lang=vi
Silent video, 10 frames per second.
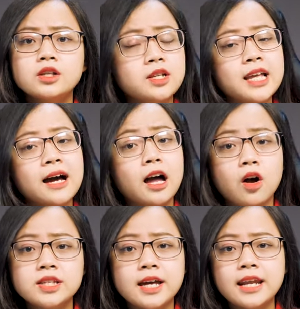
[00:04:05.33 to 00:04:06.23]
Rõ ràng là
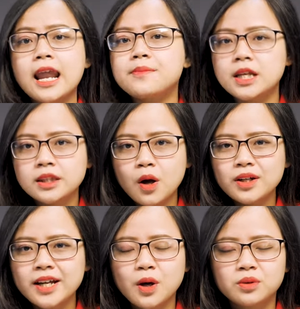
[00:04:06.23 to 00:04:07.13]
Corsair đã làm rất
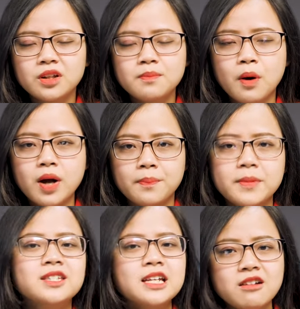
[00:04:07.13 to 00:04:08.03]
tốt khi đầu tư mẫu cảm
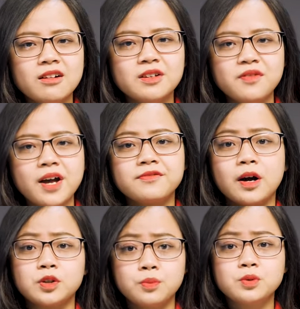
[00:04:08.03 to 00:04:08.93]
biến chất lượng như vậy
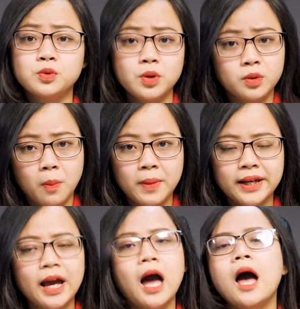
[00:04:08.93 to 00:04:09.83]
vào trong chú chuột của mình.